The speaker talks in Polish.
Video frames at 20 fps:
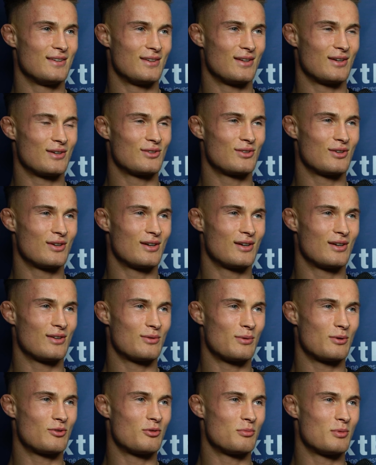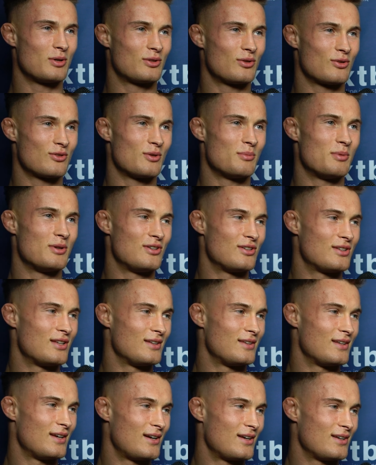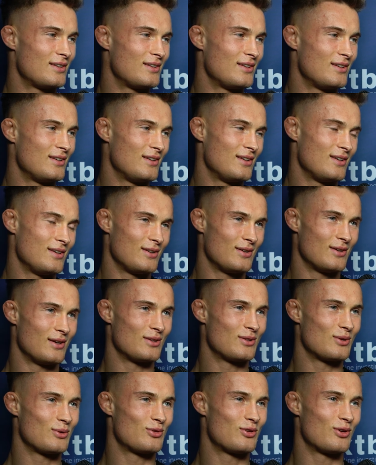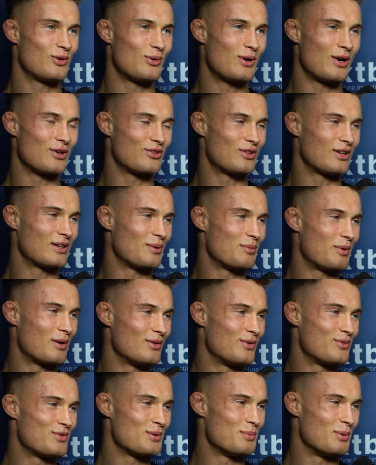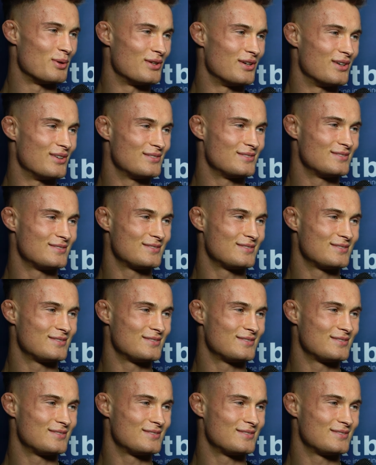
Także zobaczymy, kto zdobędzie ten teren, a to się ukaże tak naprawdę w sobotę.